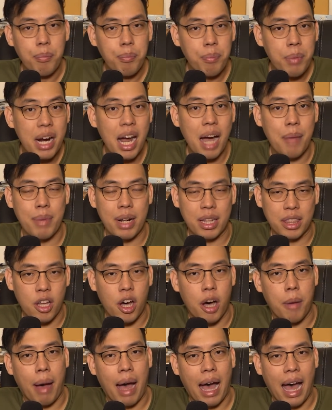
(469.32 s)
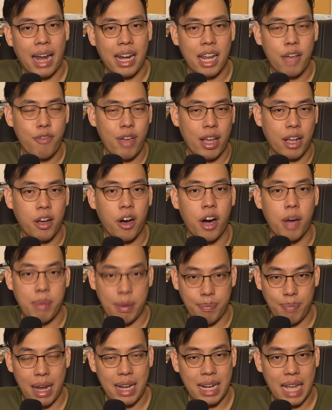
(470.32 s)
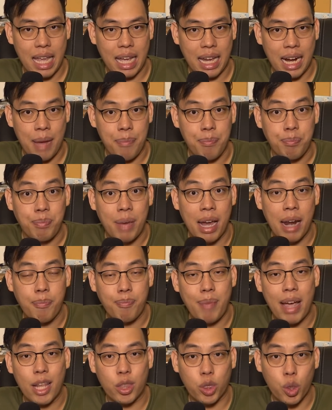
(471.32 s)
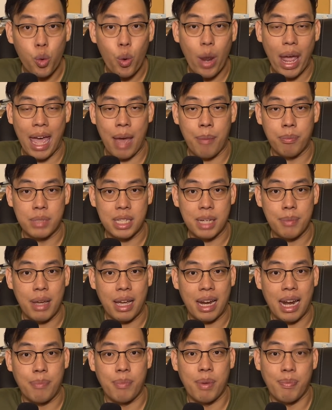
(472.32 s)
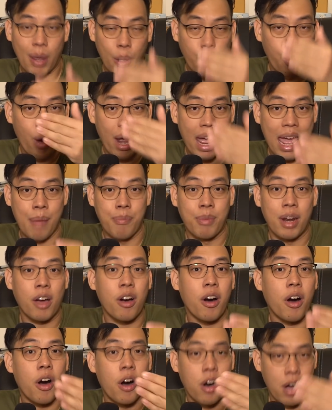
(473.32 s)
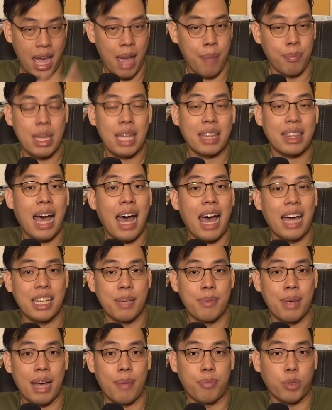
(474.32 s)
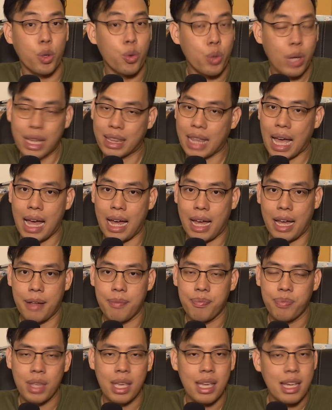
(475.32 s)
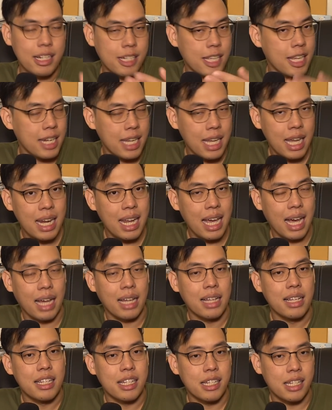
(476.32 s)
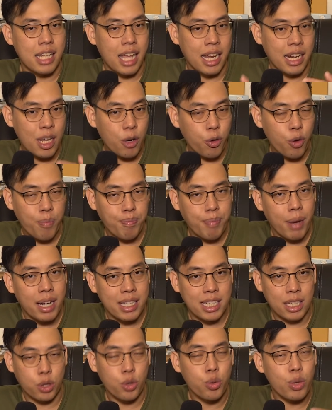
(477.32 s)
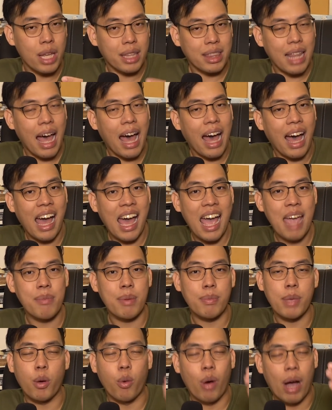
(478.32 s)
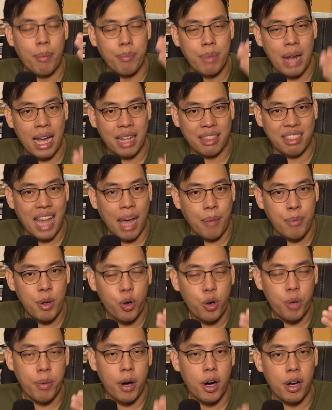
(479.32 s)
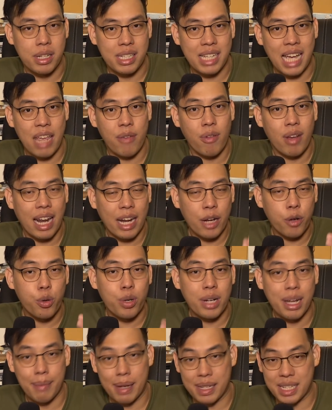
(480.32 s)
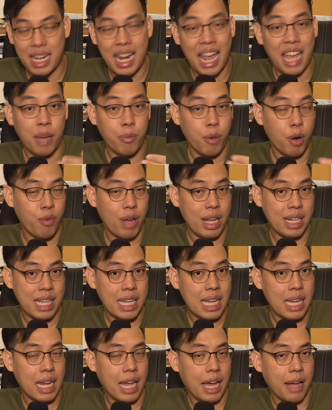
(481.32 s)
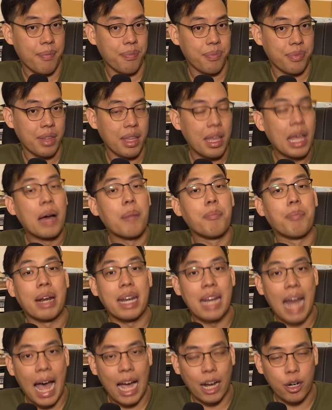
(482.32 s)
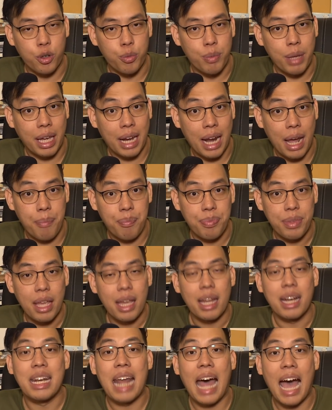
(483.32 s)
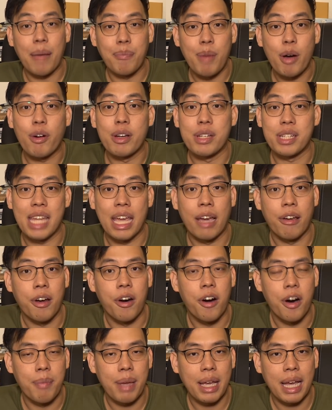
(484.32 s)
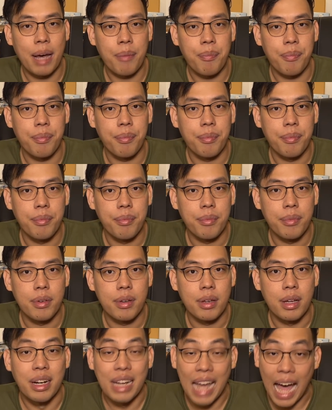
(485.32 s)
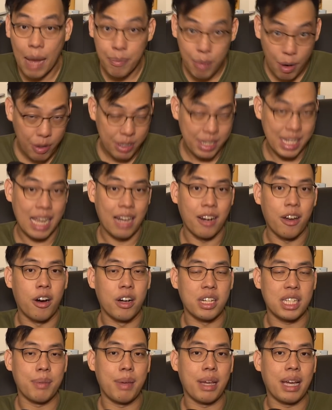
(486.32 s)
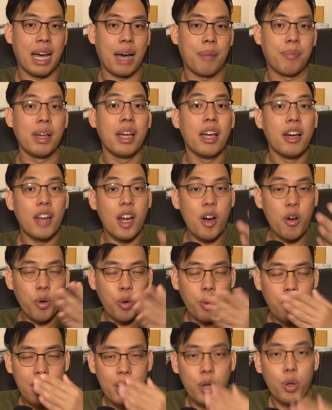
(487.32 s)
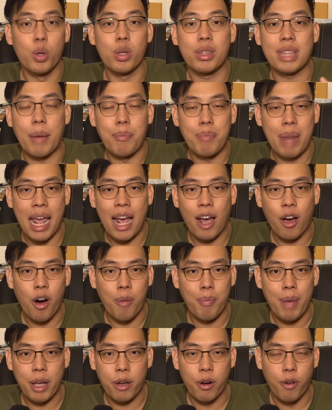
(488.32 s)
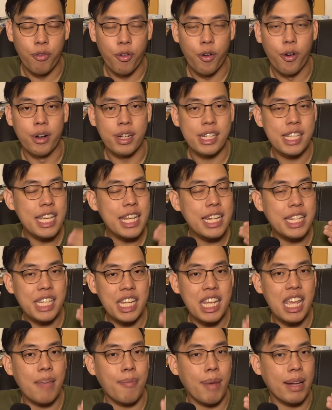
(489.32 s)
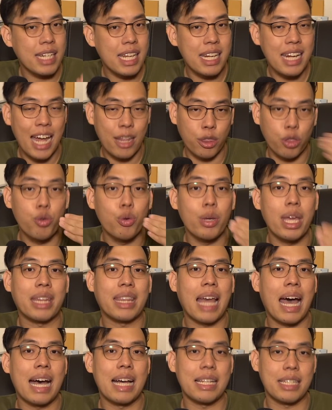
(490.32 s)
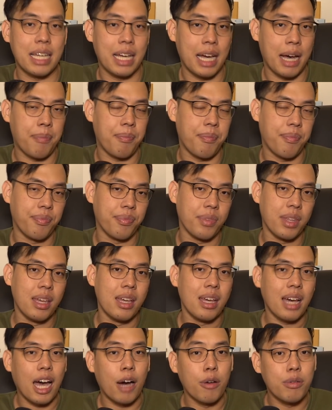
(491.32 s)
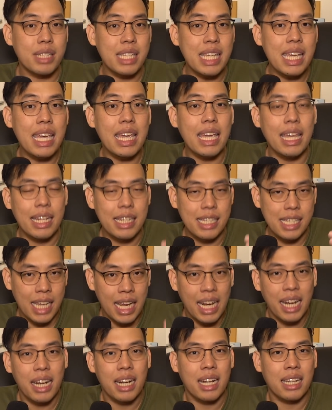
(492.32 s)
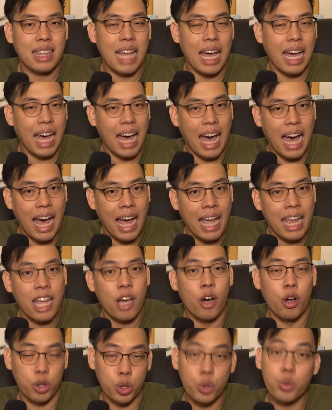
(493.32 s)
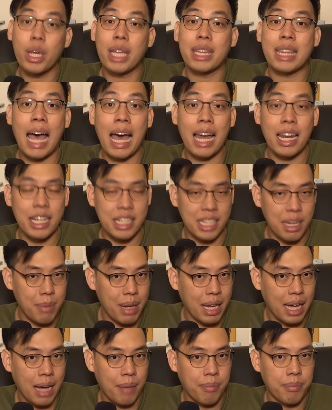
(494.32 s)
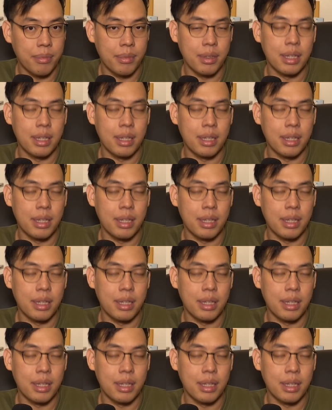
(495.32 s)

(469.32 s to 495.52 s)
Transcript: เมื่อมันต่อผ่านเอฟเฟกต์ก้อนมันไปไหนครับมันไปตู้แอมใช่ไหมครับมันไปหัวแอมแล้วก็ออกแอมกีตาร์ใช่ไหมครับตู้กีตาร์ทีนี้เนี่ยเสียงที่คุณเปิดจากตู้กีตาร์ให้มันมีความดังตาคุณพอใจเวลาที่คุณกำลังแสดงอยู่บนเวทีเนี่ยมันดังถูกไหมครับดังมากกว่าเสียงร้องไหมครับดังมากกว่าเสียงร้องใช่ไหมครับแล้วคุณดูตำแหน่งของไมโครโฟนที่จี้ไปที่หน้าตู้กีตาร์สิครับเขาจี้ชิดตะข่ายของตู้กีตาร์เลยใช่ไหมครับ